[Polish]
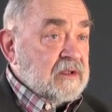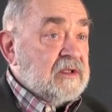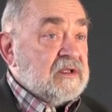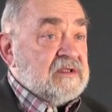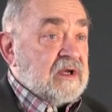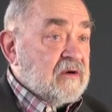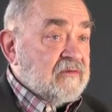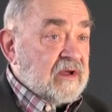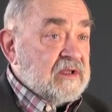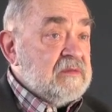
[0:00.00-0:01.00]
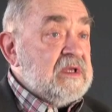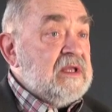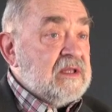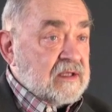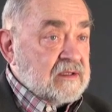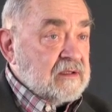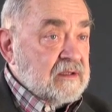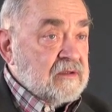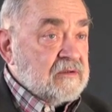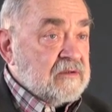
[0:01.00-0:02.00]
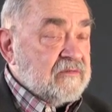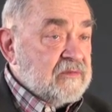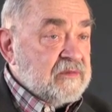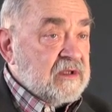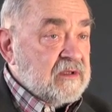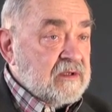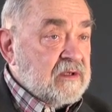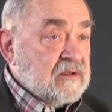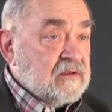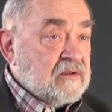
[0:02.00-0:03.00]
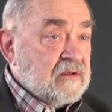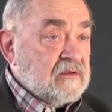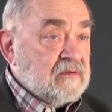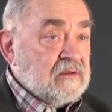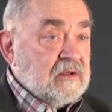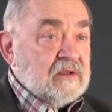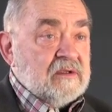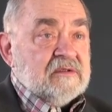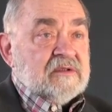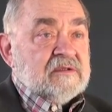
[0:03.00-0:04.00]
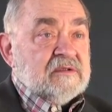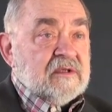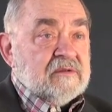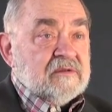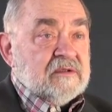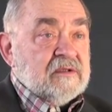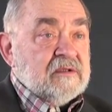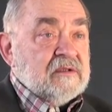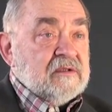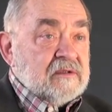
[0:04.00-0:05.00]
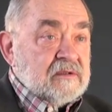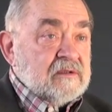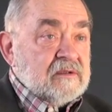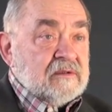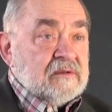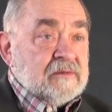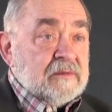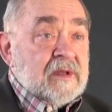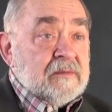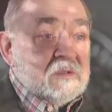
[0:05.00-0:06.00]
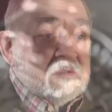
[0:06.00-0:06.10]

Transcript: i nad zachowaniem, i nad ilością wypijanego alkoholu, zaczynają się y, problemy.